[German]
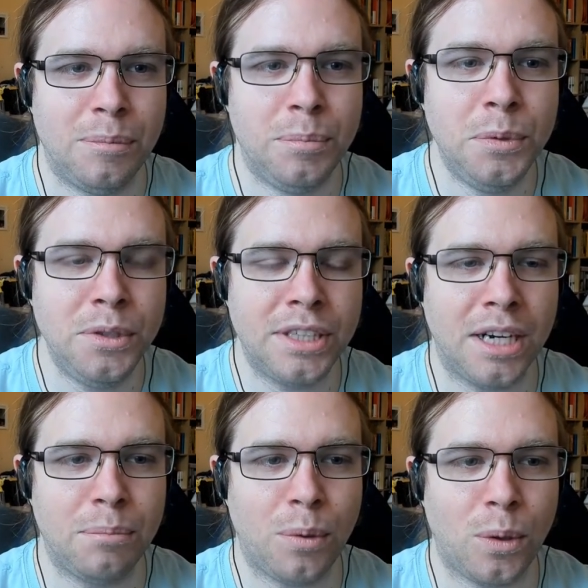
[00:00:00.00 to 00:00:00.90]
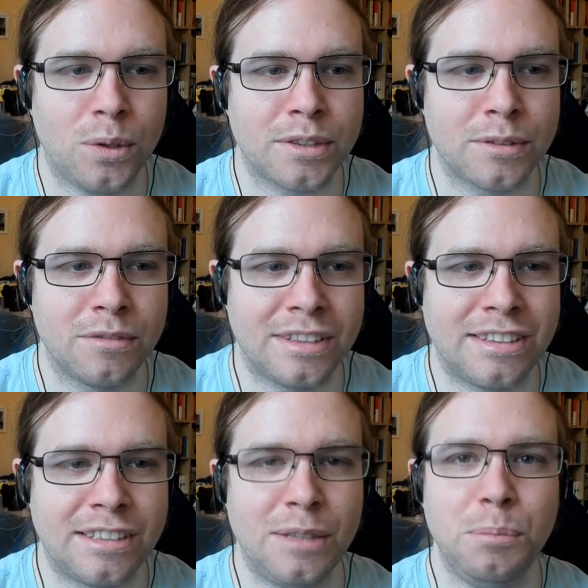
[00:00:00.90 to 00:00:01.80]
Bücherbord. Was
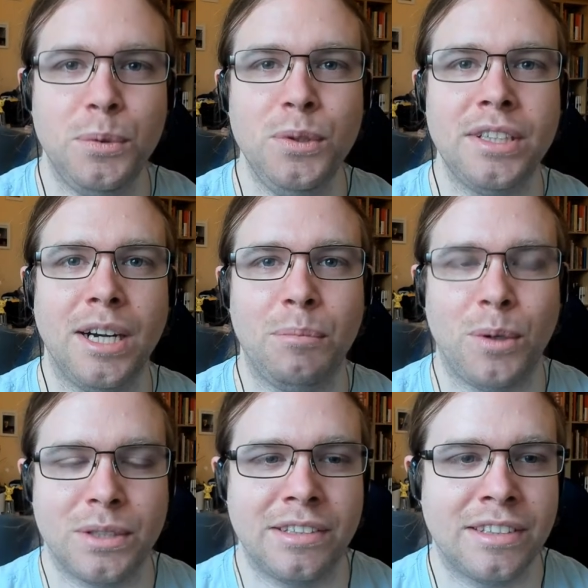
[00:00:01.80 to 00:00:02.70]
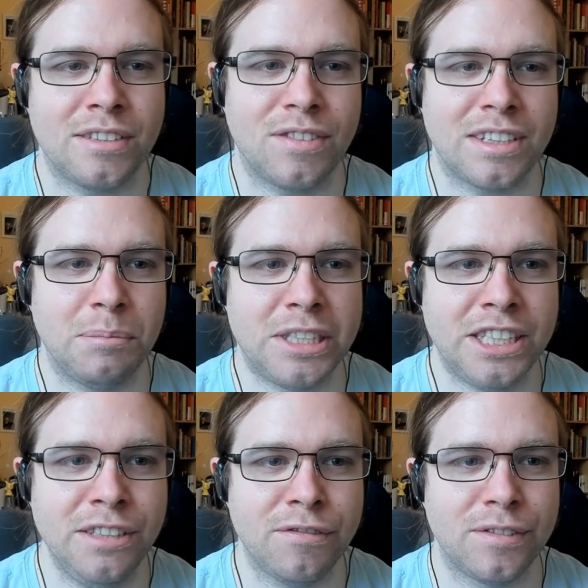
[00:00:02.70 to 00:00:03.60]
ist denn Bücherbord? Ist das was am
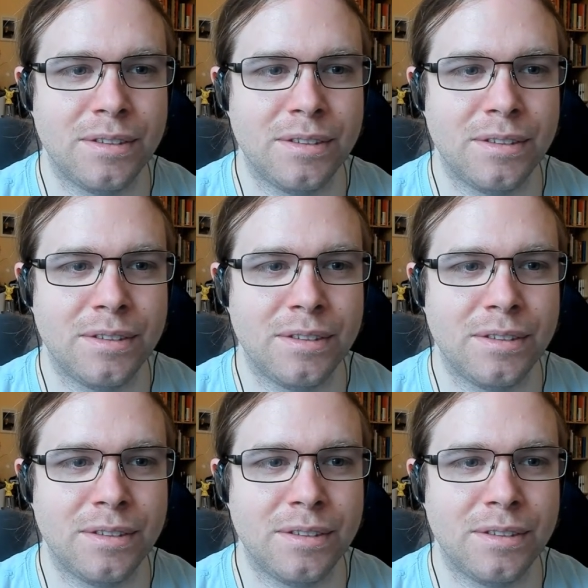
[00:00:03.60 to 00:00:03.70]
Schiff?